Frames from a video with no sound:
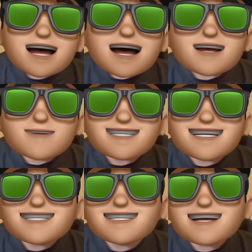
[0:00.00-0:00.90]
Además,
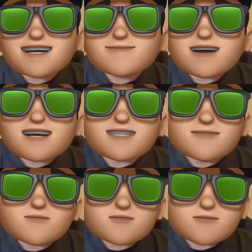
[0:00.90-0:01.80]
existen diferentes
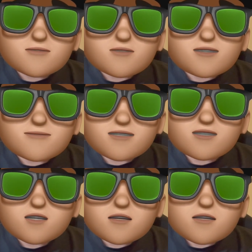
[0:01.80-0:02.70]
tipos de fondos de
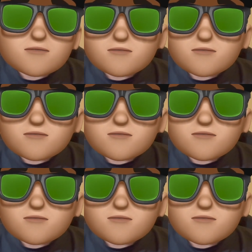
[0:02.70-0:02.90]
inversión,